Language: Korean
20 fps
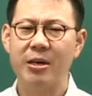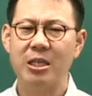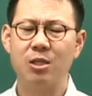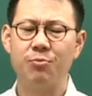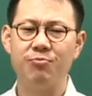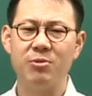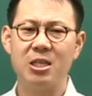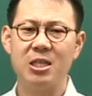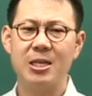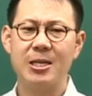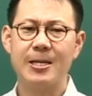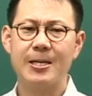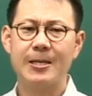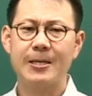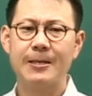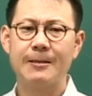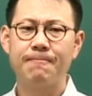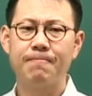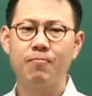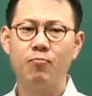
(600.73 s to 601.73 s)
맞습니다.
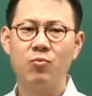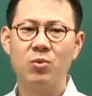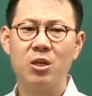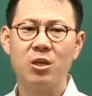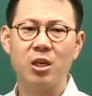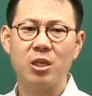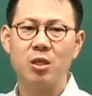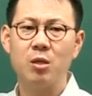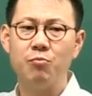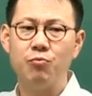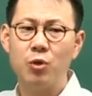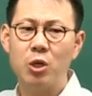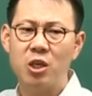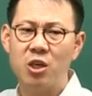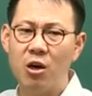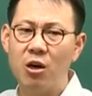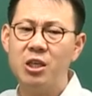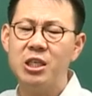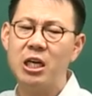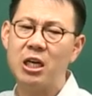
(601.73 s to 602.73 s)
그래서
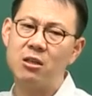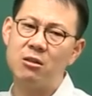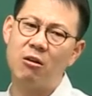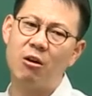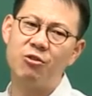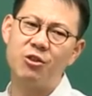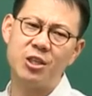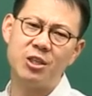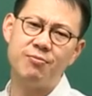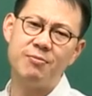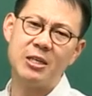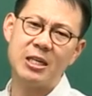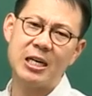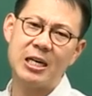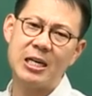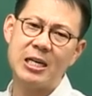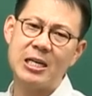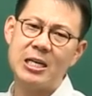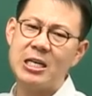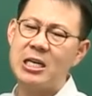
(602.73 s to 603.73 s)
경찰은 어떻습니까?